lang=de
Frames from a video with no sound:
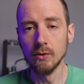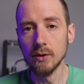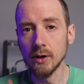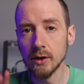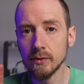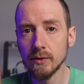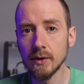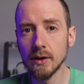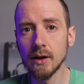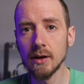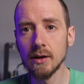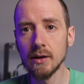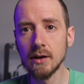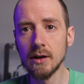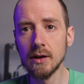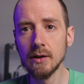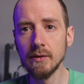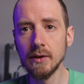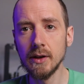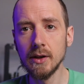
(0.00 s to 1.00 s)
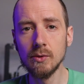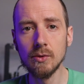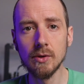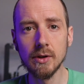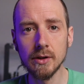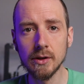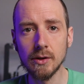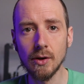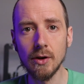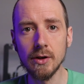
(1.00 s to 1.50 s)
Und das war irgendwie nur
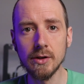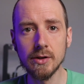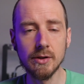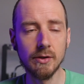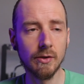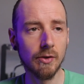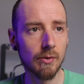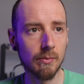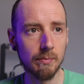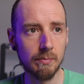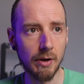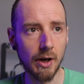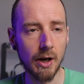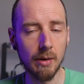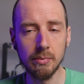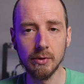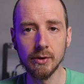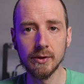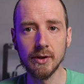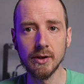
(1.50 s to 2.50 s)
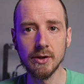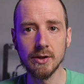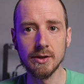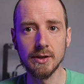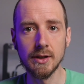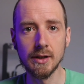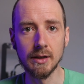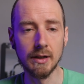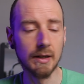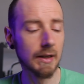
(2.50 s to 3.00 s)
enttäuschend so ein paar Prozent
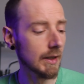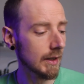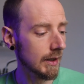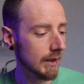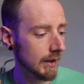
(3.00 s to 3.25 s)
schneller.